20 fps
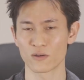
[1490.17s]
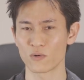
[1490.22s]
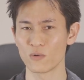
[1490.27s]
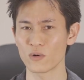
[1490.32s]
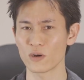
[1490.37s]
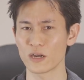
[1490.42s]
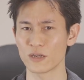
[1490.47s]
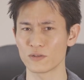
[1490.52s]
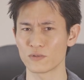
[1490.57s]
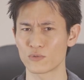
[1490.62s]

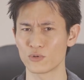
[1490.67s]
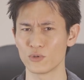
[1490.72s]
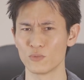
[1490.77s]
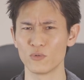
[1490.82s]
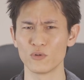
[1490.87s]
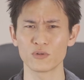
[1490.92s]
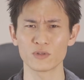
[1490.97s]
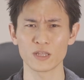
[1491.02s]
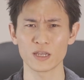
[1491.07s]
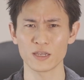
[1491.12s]
今回のこの
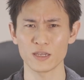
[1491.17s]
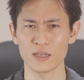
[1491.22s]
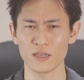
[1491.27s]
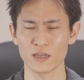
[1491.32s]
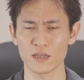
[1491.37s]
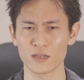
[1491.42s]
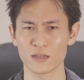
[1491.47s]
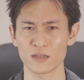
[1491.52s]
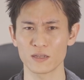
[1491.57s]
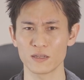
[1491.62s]
目的
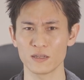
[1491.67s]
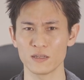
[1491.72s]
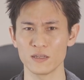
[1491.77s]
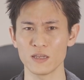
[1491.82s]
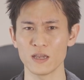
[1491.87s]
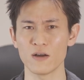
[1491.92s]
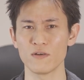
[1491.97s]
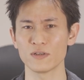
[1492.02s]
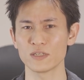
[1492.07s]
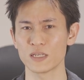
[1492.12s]
に合